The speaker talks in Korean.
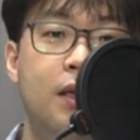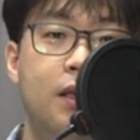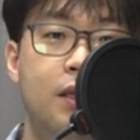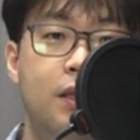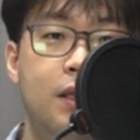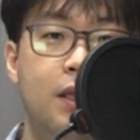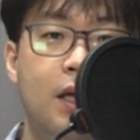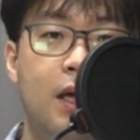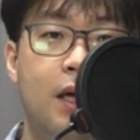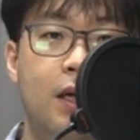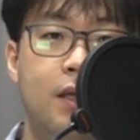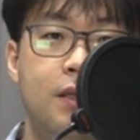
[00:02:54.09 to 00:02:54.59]

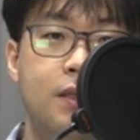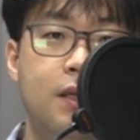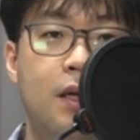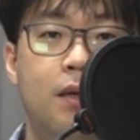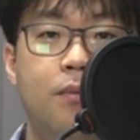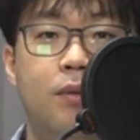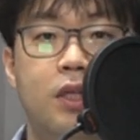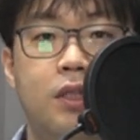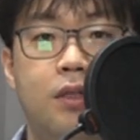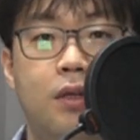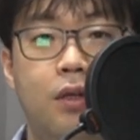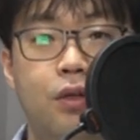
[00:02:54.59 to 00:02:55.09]
인간의
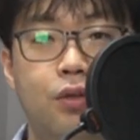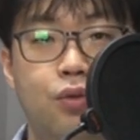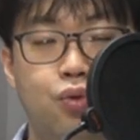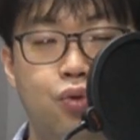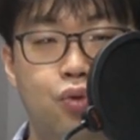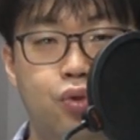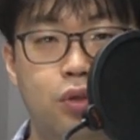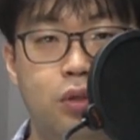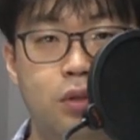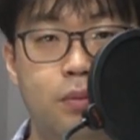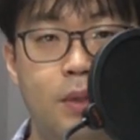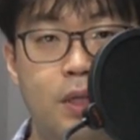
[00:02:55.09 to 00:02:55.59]
삶에서
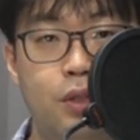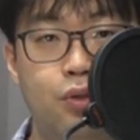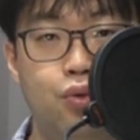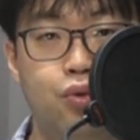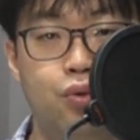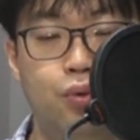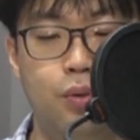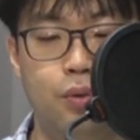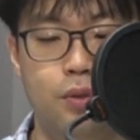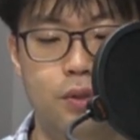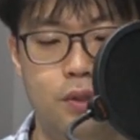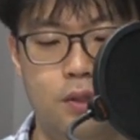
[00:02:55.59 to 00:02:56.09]
죽음의
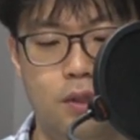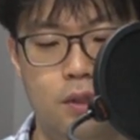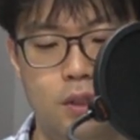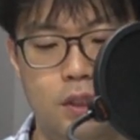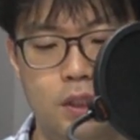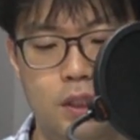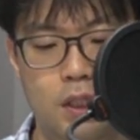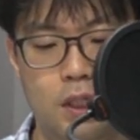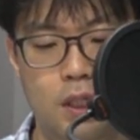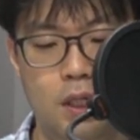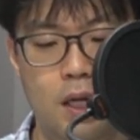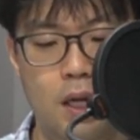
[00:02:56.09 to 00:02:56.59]

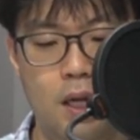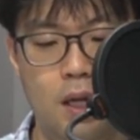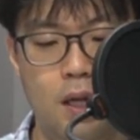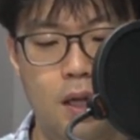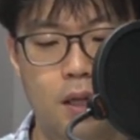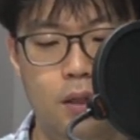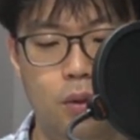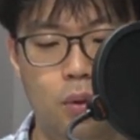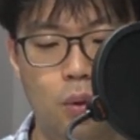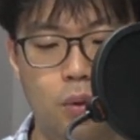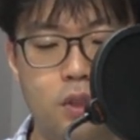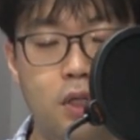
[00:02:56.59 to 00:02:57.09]
중요성을
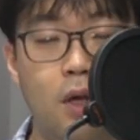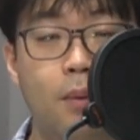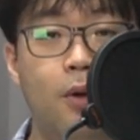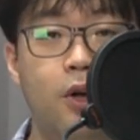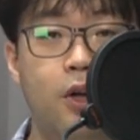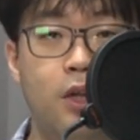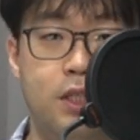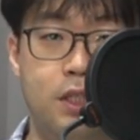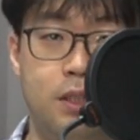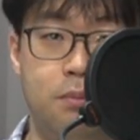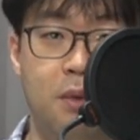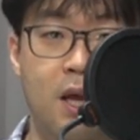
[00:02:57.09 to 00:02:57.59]

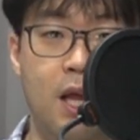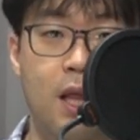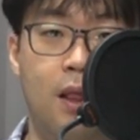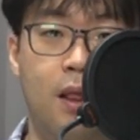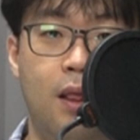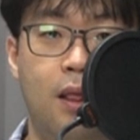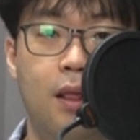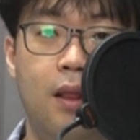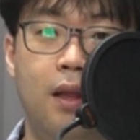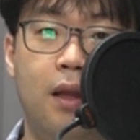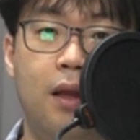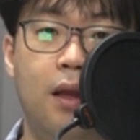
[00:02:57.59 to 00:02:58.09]
놓쳐버렸지만
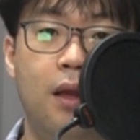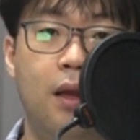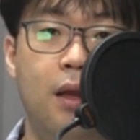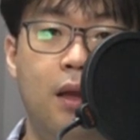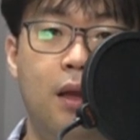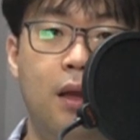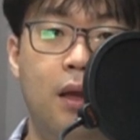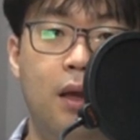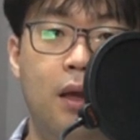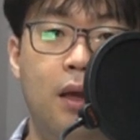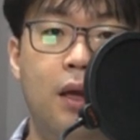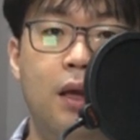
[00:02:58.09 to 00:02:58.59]

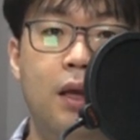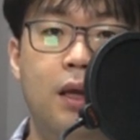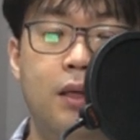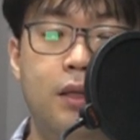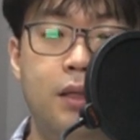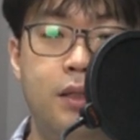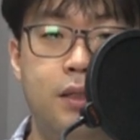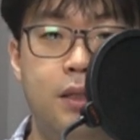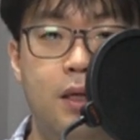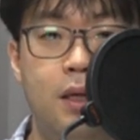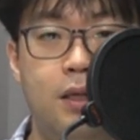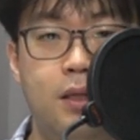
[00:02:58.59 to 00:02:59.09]

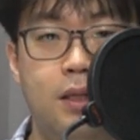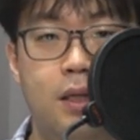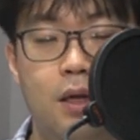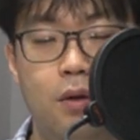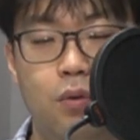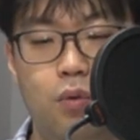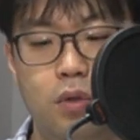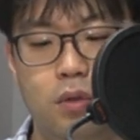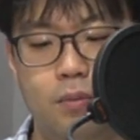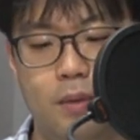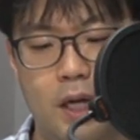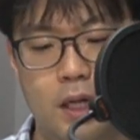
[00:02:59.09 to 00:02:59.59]

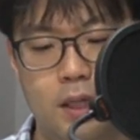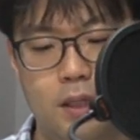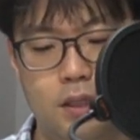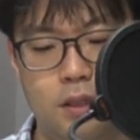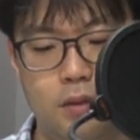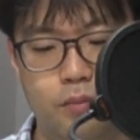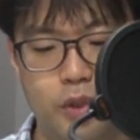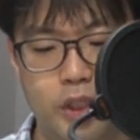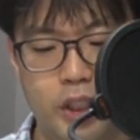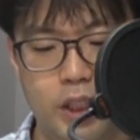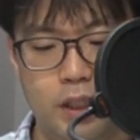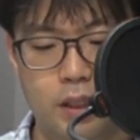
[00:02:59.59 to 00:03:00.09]

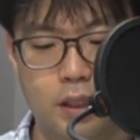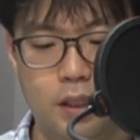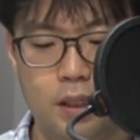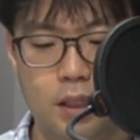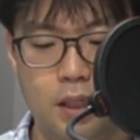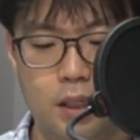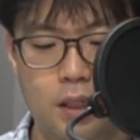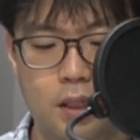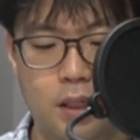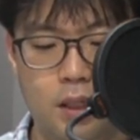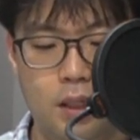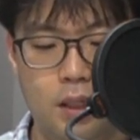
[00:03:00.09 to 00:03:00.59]
키에르케고르만큼은